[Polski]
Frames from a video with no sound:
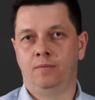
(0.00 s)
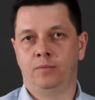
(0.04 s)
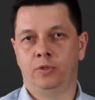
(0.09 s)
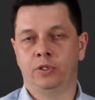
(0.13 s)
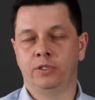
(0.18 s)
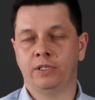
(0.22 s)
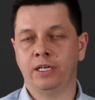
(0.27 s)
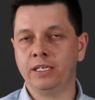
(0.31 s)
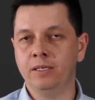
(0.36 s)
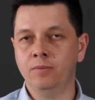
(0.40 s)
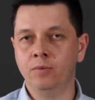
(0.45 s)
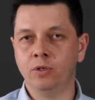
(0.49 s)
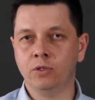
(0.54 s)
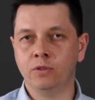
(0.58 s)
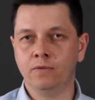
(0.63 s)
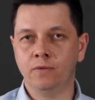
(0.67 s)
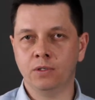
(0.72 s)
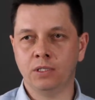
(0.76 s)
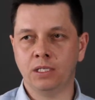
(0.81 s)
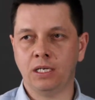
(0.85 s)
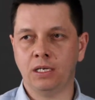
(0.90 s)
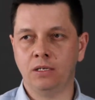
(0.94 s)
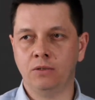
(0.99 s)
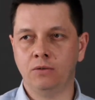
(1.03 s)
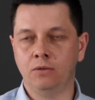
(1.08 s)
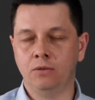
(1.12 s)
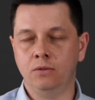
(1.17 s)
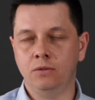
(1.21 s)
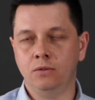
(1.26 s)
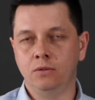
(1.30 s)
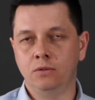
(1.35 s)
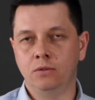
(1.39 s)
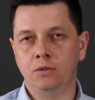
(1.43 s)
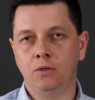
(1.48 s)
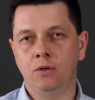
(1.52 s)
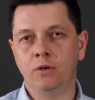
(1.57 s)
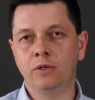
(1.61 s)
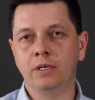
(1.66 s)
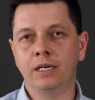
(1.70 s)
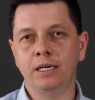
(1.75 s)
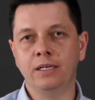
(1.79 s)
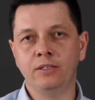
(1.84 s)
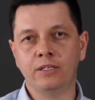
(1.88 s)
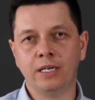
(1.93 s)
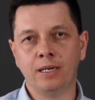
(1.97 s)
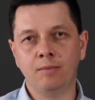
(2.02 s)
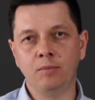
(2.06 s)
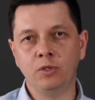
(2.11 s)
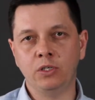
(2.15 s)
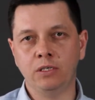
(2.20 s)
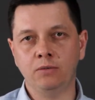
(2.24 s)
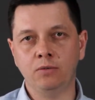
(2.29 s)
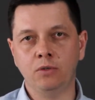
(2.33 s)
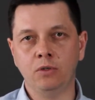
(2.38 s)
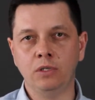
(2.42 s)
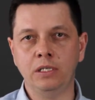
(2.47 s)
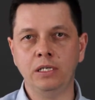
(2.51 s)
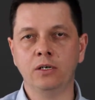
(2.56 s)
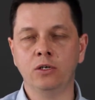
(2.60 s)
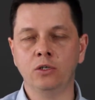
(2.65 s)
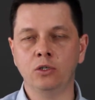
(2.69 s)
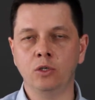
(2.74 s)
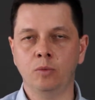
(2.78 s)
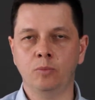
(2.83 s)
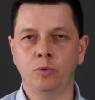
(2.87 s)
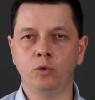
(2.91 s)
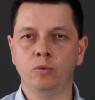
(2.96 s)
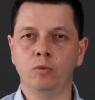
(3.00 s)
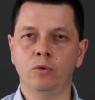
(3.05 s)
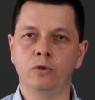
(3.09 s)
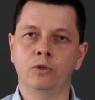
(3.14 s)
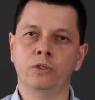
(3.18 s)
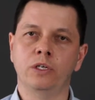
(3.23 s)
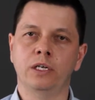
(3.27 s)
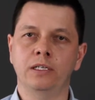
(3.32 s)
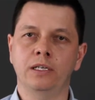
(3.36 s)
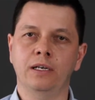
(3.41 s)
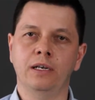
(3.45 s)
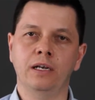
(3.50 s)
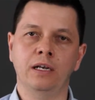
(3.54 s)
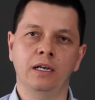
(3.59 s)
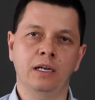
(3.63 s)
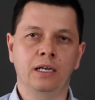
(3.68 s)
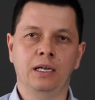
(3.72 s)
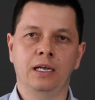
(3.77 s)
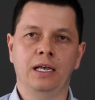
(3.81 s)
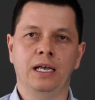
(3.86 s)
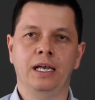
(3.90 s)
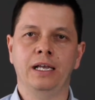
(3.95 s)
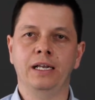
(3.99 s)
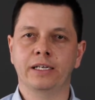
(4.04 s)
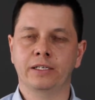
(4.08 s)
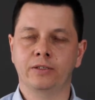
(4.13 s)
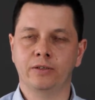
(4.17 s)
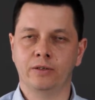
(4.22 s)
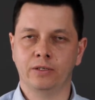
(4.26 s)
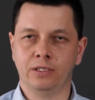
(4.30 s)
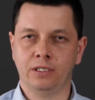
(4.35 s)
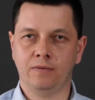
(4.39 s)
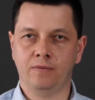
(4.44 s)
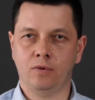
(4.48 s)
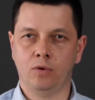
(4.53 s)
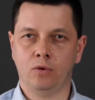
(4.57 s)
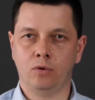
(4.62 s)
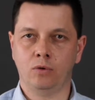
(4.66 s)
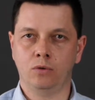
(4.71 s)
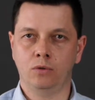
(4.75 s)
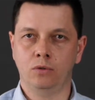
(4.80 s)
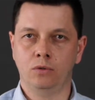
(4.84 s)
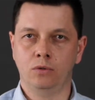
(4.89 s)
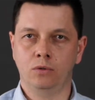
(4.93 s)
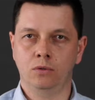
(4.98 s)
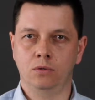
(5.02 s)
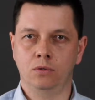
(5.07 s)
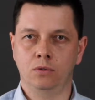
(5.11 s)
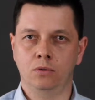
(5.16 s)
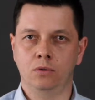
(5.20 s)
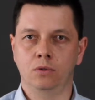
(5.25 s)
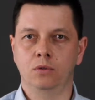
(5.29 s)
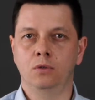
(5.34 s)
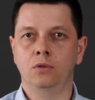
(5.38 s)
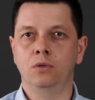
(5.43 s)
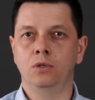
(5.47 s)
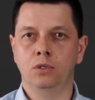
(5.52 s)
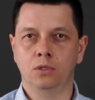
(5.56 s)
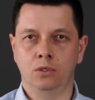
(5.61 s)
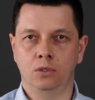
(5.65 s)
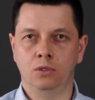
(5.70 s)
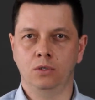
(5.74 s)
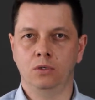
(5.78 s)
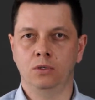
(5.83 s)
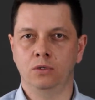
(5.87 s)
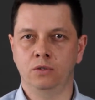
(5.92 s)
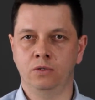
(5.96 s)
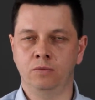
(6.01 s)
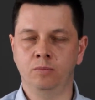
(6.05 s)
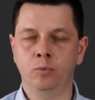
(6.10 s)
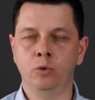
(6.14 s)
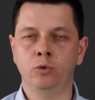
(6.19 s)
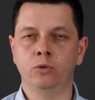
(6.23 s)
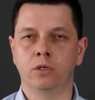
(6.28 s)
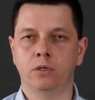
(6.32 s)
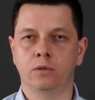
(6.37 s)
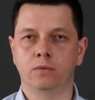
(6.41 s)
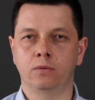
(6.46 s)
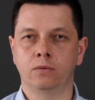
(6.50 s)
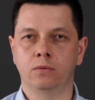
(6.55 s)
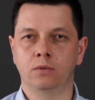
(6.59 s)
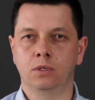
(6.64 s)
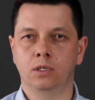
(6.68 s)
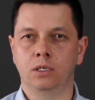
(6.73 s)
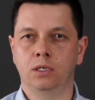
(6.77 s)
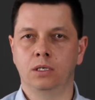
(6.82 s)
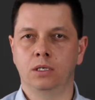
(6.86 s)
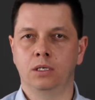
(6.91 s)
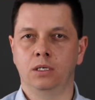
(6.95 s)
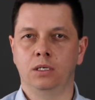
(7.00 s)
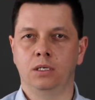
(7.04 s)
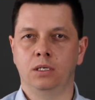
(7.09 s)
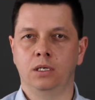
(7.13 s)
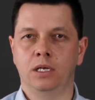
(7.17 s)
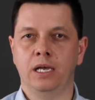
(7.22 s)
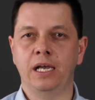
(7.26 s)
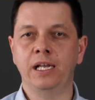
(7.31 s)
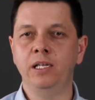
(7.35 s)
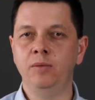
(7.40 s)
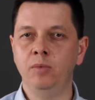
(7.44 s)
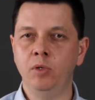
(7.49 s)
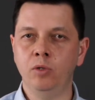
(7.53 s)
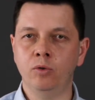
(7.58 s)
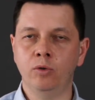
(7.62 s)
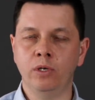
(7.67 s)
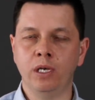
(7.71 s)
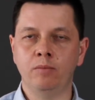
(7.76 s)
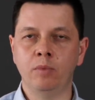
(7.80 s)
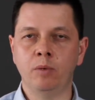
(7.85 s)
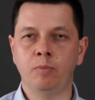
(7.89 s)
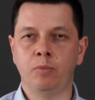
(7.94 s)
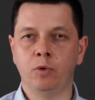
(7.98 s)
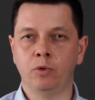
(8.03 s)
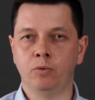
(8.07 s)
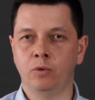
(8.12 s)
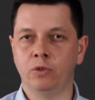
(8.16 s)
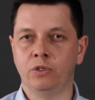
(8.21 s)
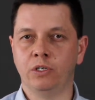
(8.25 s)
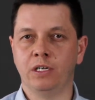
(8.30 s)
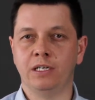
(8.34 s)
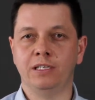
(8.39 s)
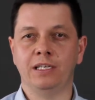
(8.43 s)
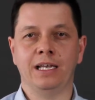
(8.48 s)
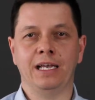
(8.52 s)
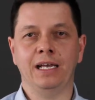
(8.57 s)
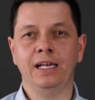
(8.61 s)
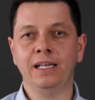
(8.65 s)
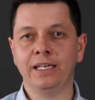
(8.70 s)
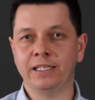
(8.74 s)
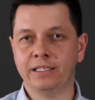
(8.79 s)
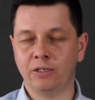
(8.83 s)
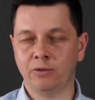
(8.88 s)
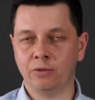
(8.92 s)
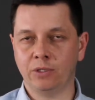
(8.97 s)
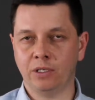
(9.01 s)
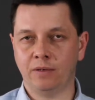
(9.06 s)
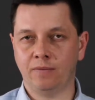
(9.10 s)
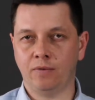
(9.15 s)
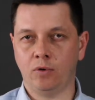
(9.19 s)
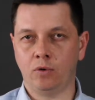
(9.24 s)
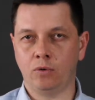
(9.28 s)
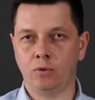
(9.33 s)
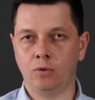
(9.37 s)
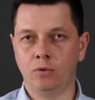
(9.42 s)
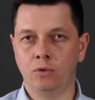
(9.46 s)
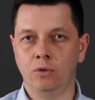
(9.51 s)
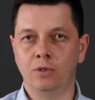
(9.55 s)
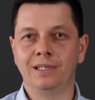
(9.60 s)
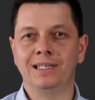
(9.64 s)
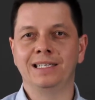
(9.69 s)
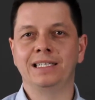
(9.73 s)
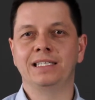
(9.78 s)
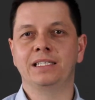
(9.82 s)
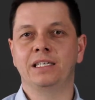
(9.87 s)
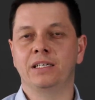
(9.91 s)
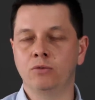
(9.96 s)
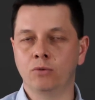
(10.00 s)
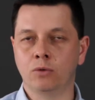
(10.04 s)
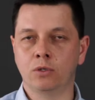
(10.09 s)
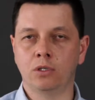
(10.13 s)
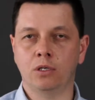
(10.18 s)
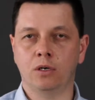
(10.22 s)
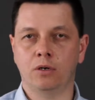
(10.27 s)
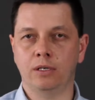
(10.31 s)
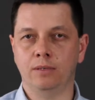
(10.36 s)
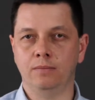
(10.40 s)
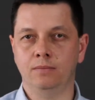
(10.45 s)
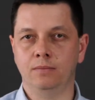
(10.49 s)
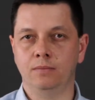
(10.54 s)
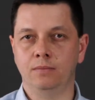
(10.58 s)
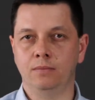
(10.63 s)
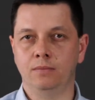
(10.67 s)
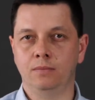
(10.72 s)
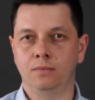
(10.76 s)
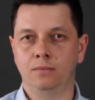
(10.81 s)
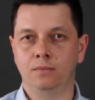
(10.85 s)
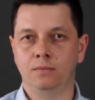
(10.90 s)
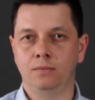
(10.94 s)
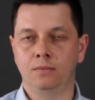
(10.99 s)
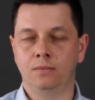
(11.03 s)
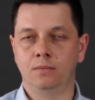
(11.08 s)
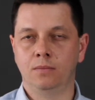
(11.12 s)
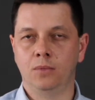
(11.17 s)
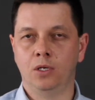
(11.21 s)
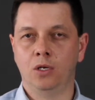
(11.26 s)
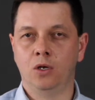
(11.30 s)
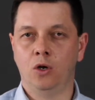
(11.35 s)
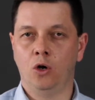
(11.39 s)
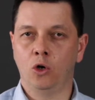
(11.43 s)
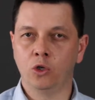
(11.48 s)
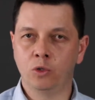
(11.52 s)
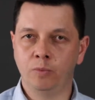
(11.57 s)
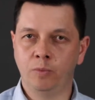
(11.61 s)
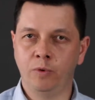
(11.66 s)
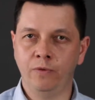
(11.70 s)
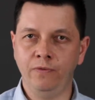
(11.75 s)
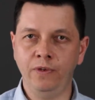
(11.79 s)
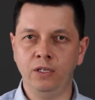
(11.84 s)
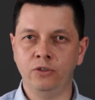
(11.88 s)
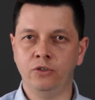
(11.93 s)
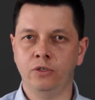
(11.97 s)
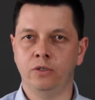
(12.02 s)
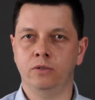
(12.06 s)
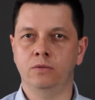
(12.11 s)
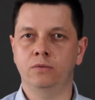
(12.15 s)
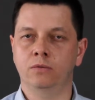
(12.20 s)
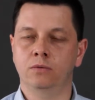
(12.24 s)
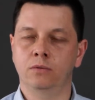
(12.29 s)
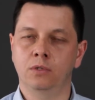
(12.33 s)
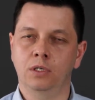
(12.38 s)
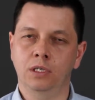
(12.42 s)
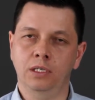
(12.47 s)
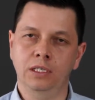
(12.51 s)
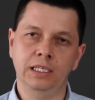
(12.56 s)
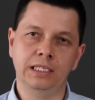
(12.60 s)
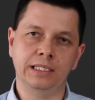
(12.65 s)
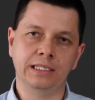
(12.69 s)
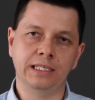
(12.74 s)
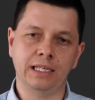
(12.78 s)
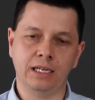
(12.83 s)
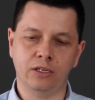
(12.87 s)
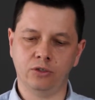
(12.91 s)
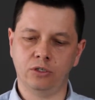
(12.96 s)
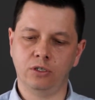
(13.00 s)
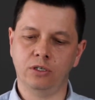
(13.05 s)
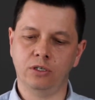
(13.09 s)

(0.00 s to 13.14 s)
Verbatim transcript: Przy takim rozwiązaniu ograniczamy się do, tylko do podłączenia elektrozaworu z butlą. Eliminujemy podłączenie elektrozaworu z reduktorem. Odpowiedzią jest nasz